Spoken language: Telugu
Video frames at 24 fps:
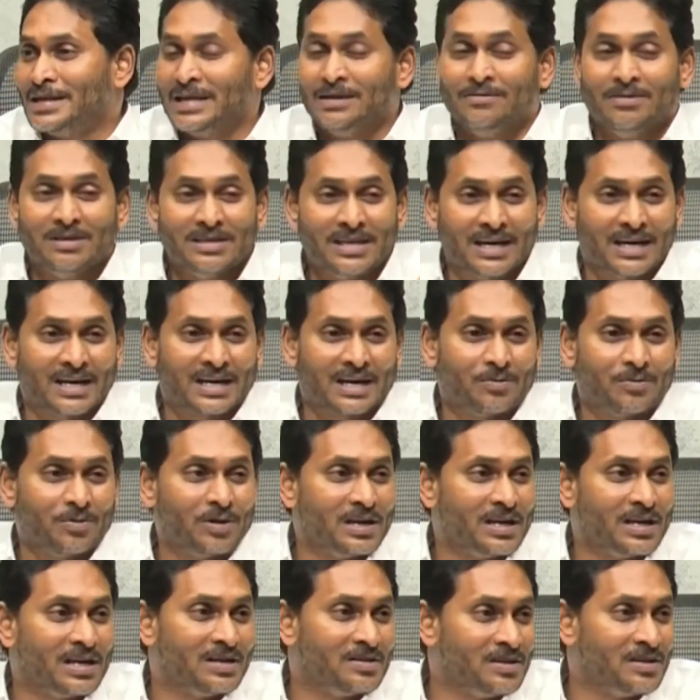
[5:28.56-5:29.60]
ఏమీ
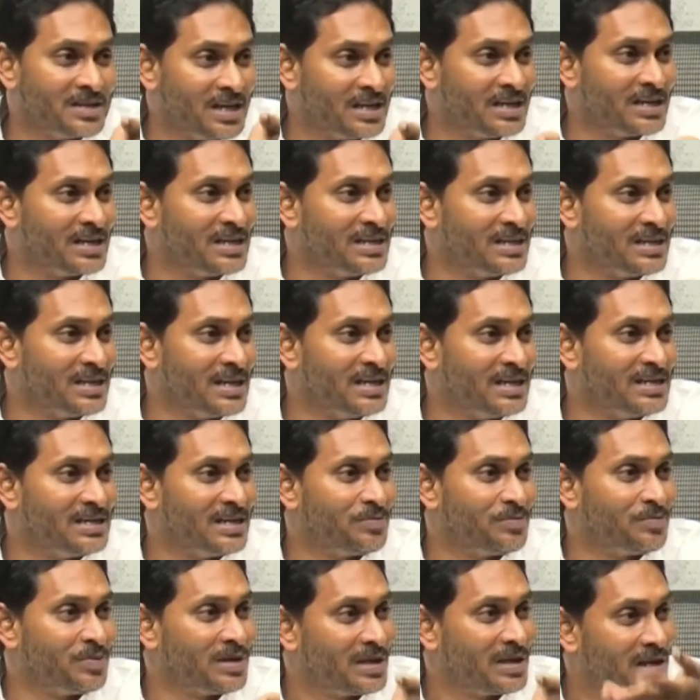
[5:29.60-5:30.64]
జరగకపోయినా ఏదో జరిగింది అని
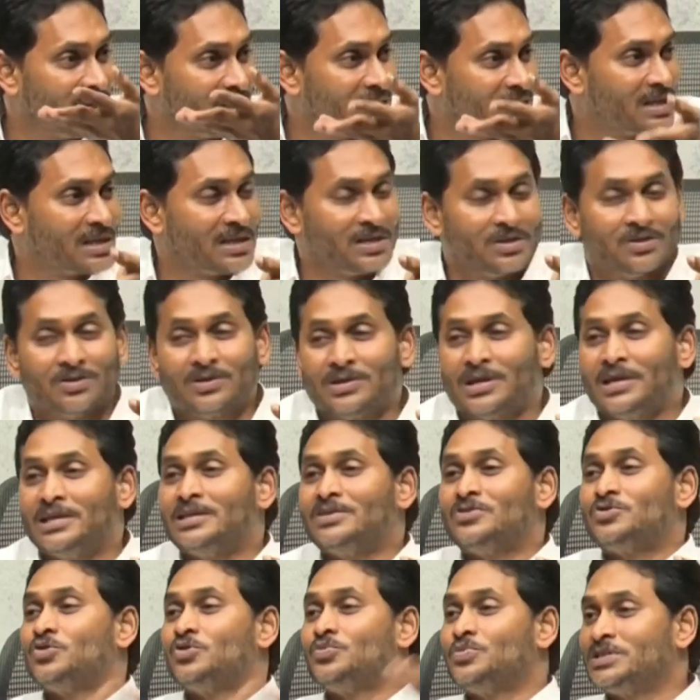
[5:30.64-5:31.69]
చెప్పి వీళ్ళందరూ ఏదో దాన్ని
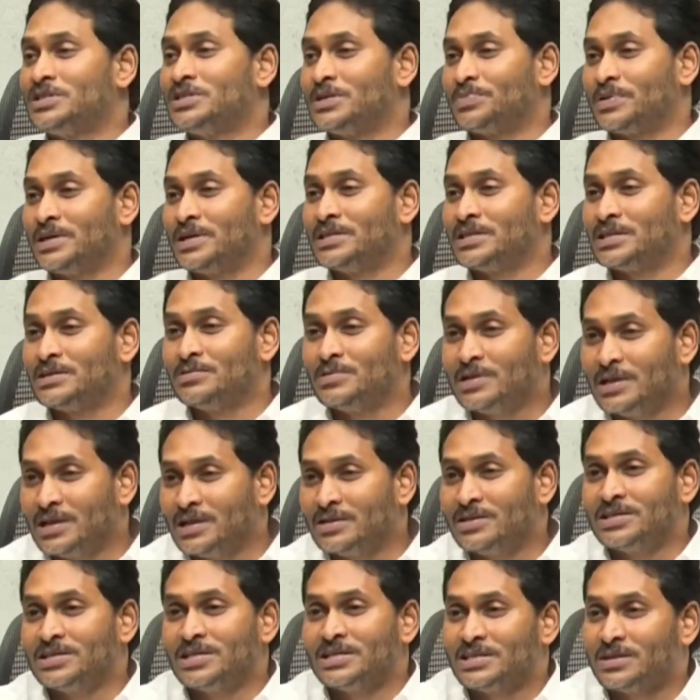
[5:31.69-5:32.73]
ఏదో చూపించే ప్రయత్నం వీళ్ళు
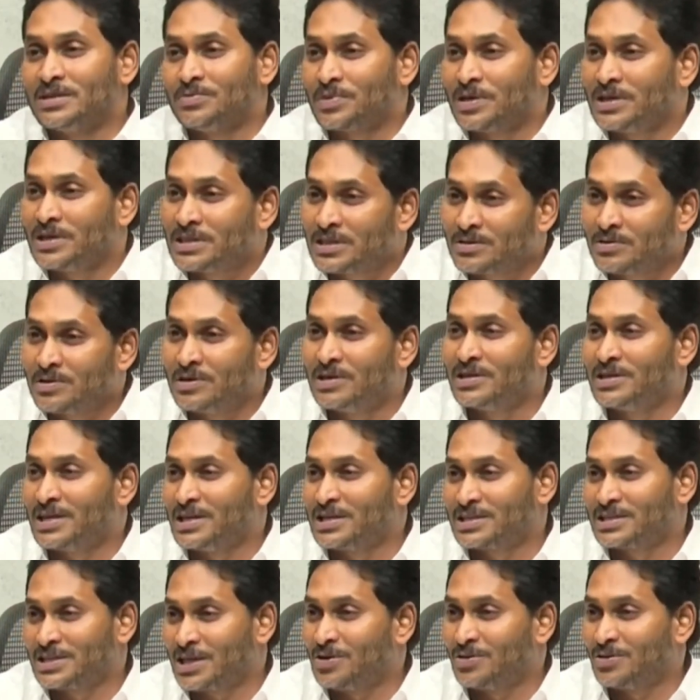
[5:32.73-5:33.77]
ఏదో చేసే ప్రయత్నం వీళ్ళు
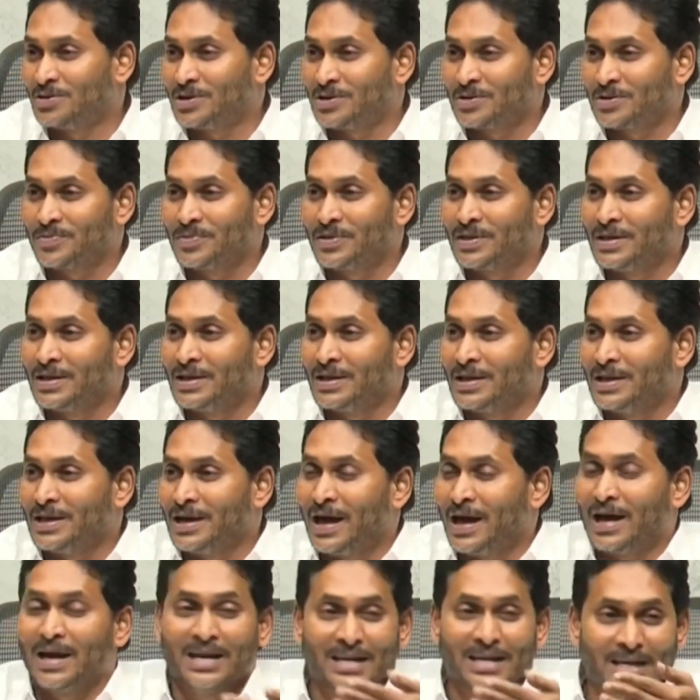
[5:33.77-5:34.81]
చేస్తూ ఉన్నారు
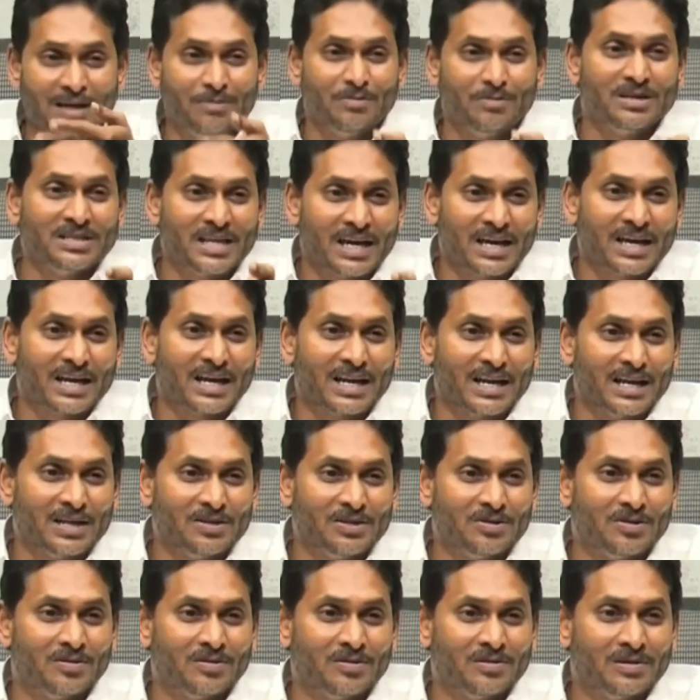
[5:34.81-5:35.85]
అలా ఏమీ
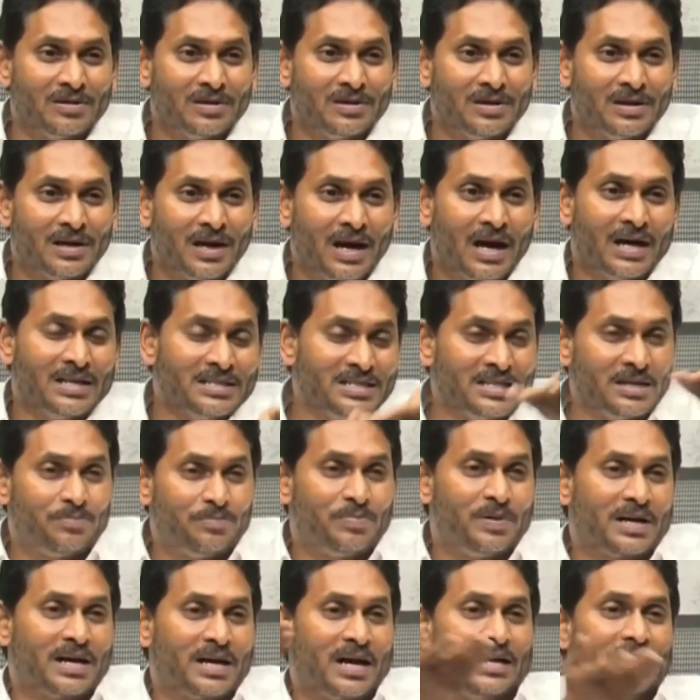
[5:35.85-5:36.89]
జరగలేదు అని
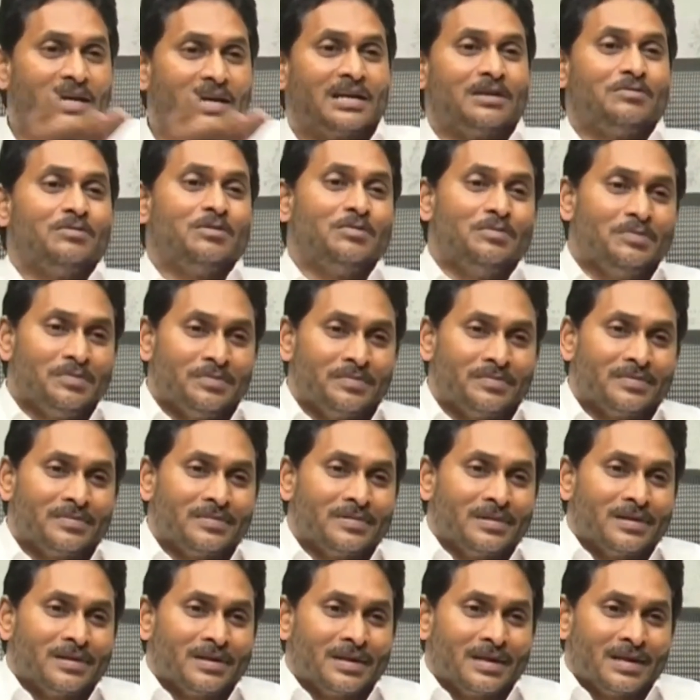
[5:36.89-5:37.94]
చెప్పే కార్యక్రమం
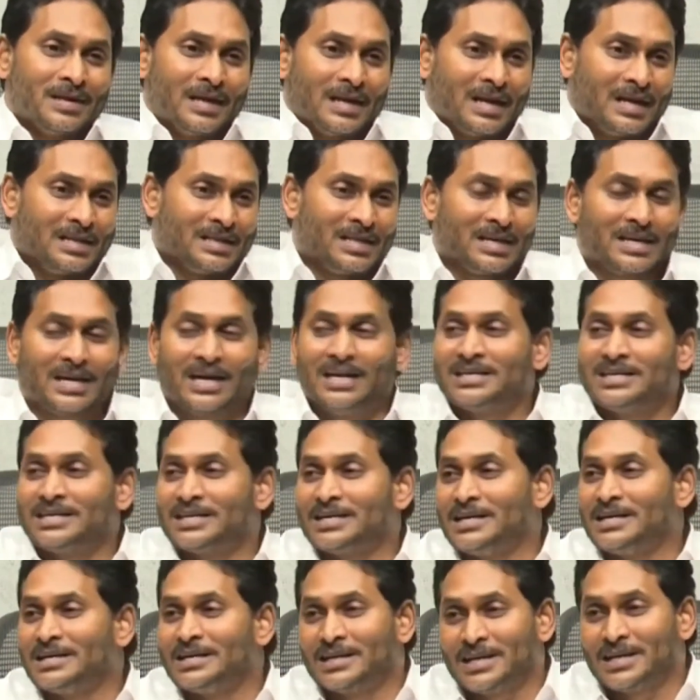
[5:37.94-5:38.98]
వీళ్ళంతా
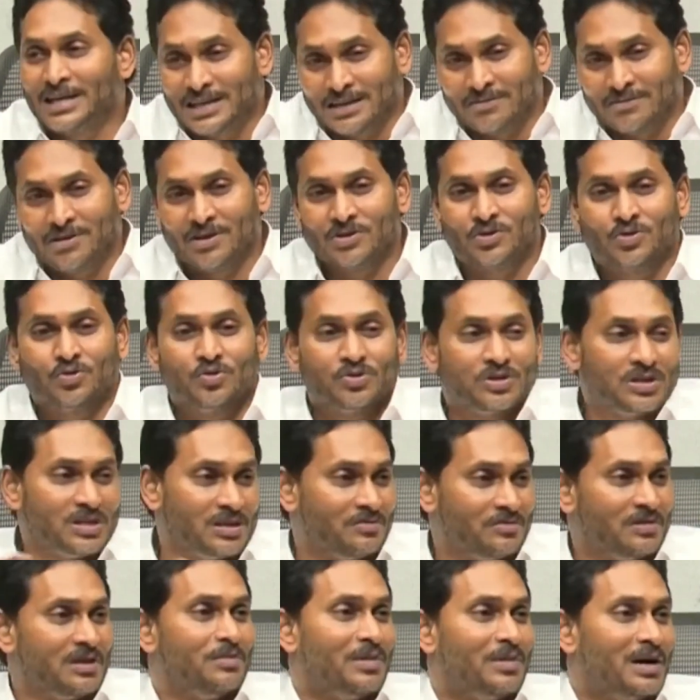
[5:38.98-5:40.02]
కలిసికట్టుగా ఇవే చూసి
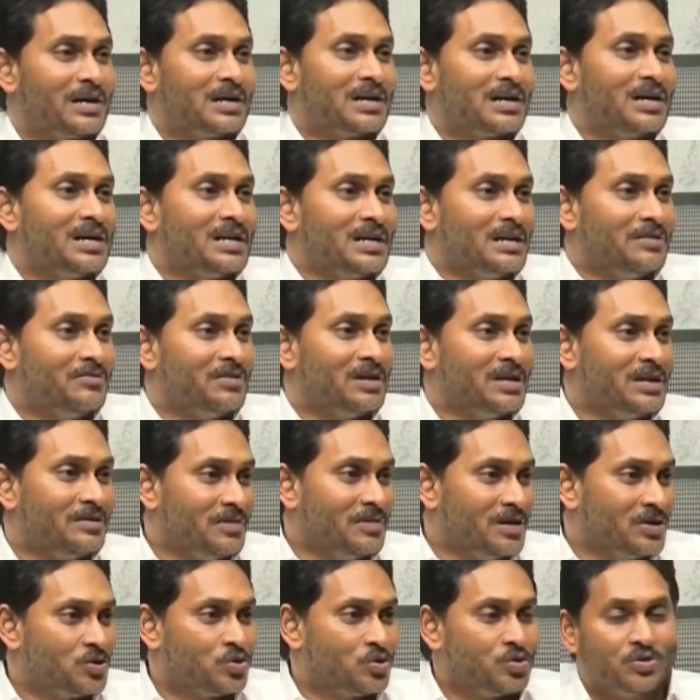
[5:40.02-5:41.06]
ఇవే మాట్లాడి ఇవే
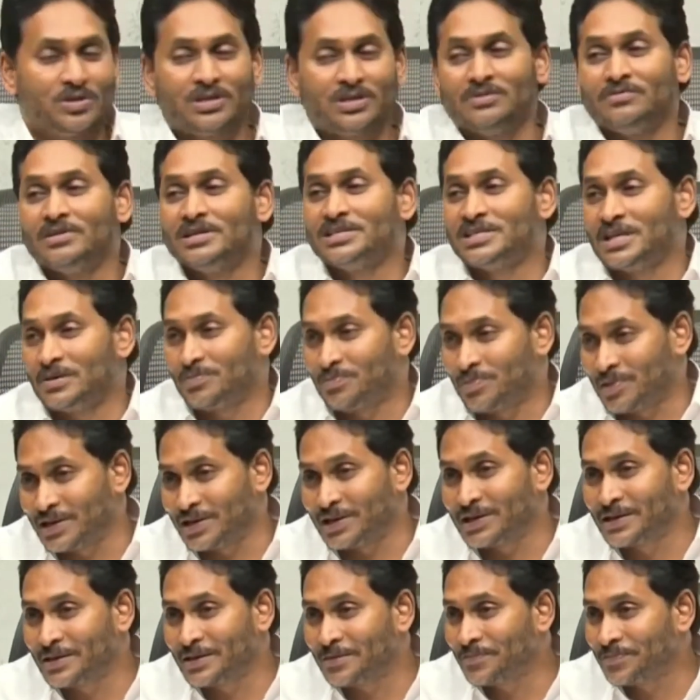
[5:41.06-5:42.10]
ఇవే చూసి ఇవే
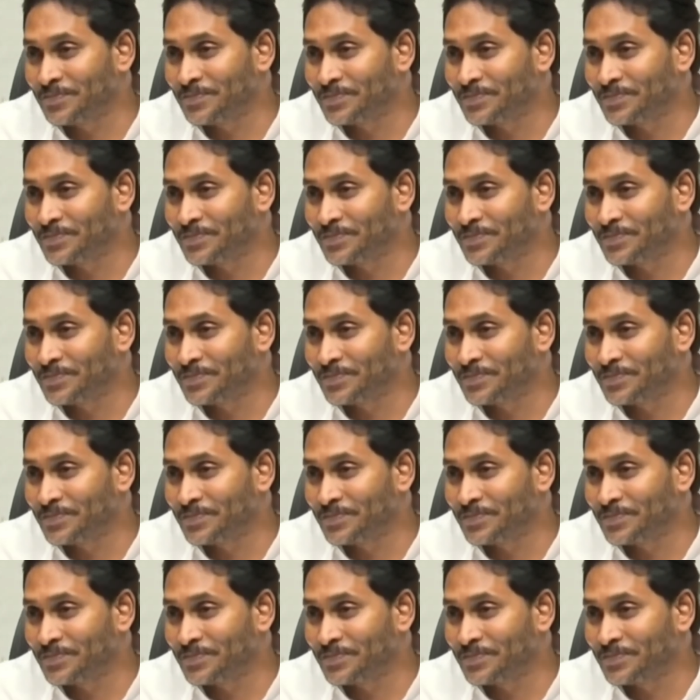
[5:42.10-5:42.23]
చెప్పాలి